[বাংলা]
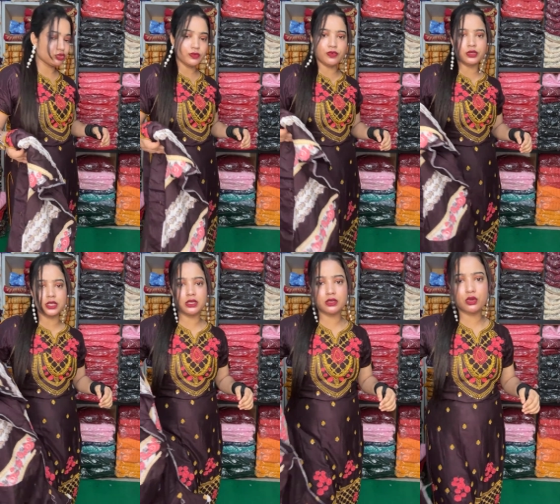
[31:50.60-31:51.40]
দাও তো
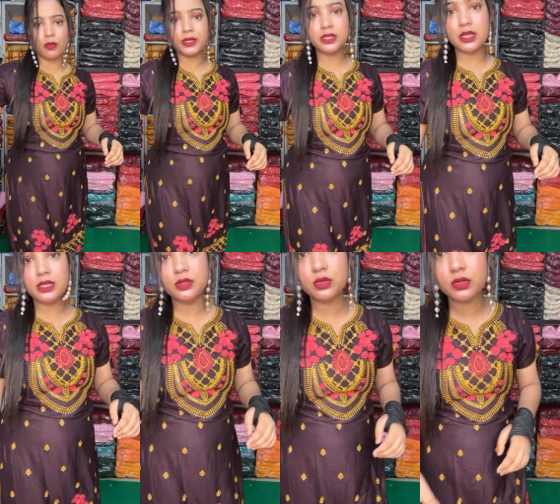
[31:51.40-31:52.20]
ফোনটা কমেন্ট
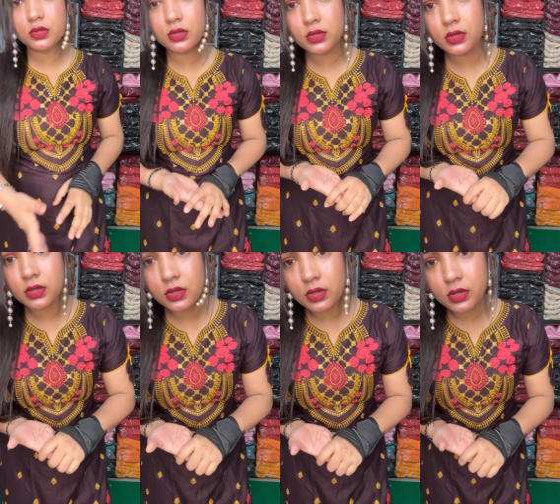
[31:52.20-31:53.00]
নেই একটু
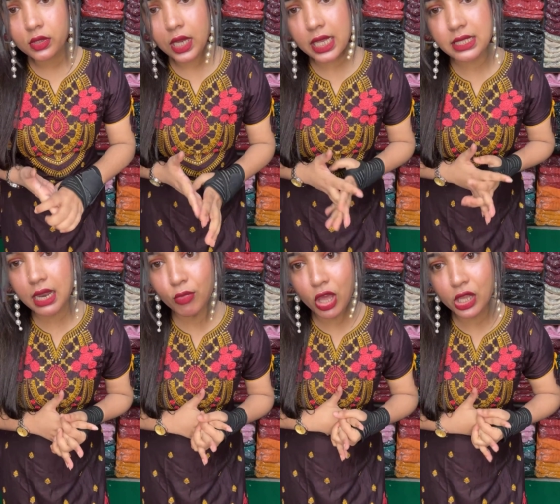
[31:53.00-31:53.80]

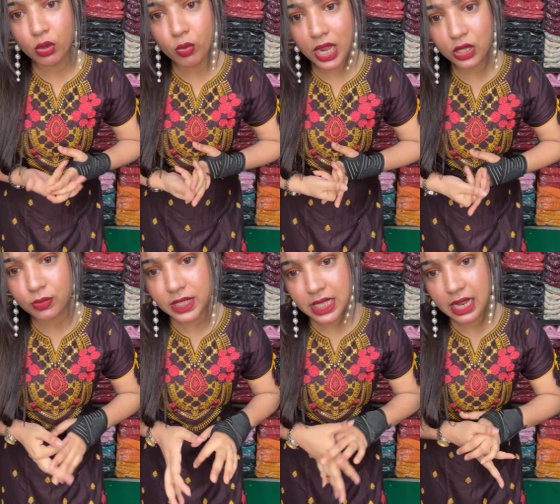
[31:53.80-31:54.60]
আসসালামু আলাইকুম
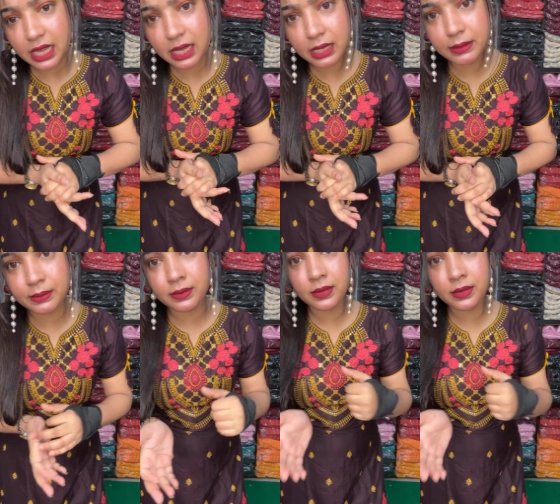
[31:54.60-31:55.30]
ওয়ালাইকুম আসসালাম